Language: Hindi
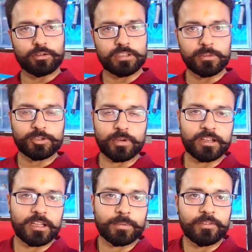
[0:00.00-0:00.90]
दोस्त अमन
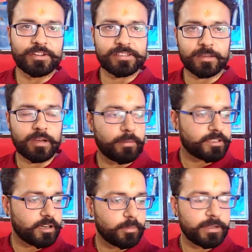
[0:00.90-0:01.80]
स्वागत आपका फिर से एक बार मेरे
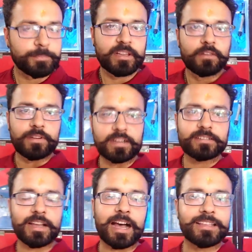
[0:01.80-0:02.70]
चैनल में
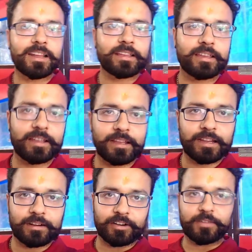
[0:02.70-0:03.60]
फ्रेंड्स आज आ रखे
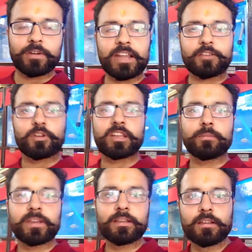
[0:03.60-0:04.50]
हैं ड्रीम वर्ल्ड
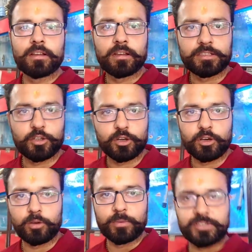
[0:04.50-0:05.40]
एक्वेरियम में जो
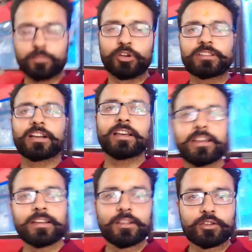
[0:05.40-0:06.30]
मिस्टर मोहित का है
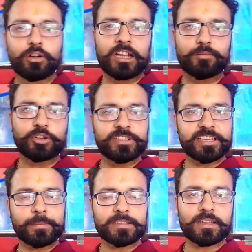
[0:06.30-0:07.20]
तो आज मोहित जी
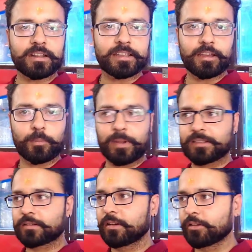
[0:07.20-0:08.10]
के पास आ रखे हैं और
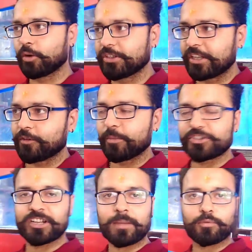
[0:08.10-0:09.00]
प्लस थोड़ी सी
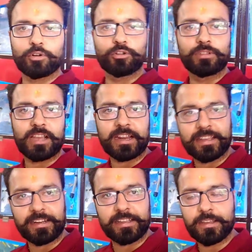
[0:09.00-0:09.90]
इन्फॉर्मेशन आपको
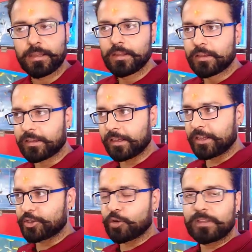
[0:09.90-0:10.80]
दिखाने के लिए
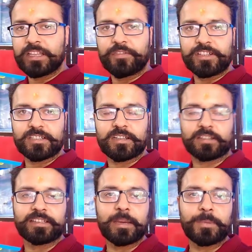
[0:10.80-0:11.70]
कि जो बंदे फिशेज
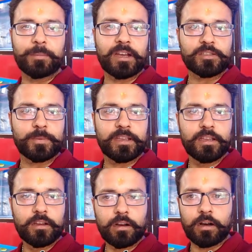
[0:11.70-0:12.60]
रखते हैं अपने पास में
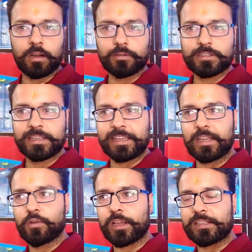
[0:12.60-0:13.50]
और उसकी
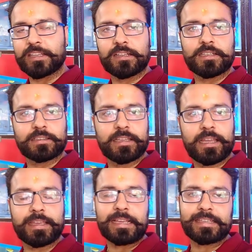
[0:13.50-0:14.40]
केयर वो कैसे कर सकते
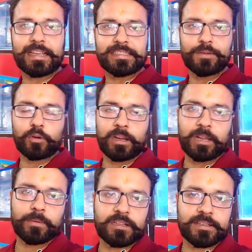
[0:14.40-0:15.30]
हैं कैसे कैसे वो
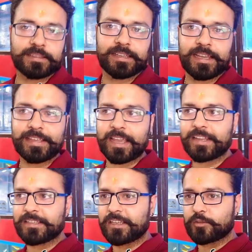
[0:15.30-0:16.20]
क्लीन अप कर सकते हैं क्या
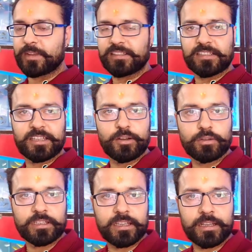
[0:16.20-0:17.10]
क्या चीज़ें उसमें नेसेसरी
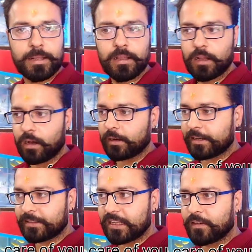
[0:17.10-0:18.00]
होती है और
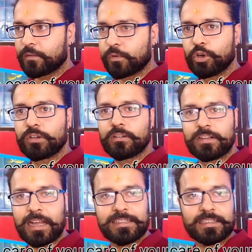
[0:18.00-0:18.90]
कितना वो फूड
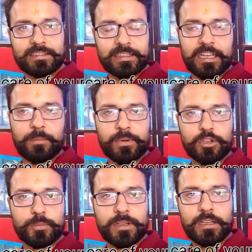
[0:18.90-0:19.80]
डाल सकते हैं अपने
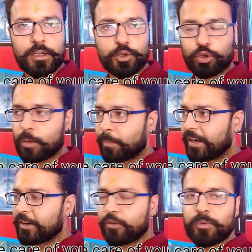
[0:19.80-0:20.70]
उसमें तो
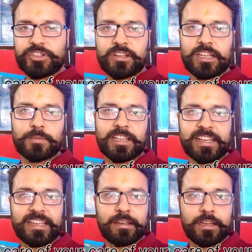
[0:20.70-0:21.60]
कंप्लीट इन्फॉर्मेशन आज
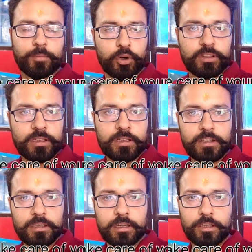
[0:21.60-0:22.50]
बताएंगे मोहित
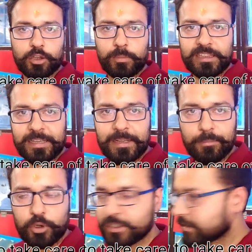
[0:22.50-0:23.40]
तो मिलते हैं पहले
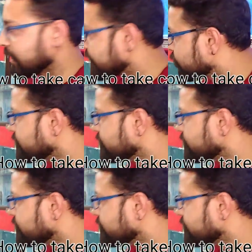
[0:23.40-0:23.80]
मोहित जी से आइए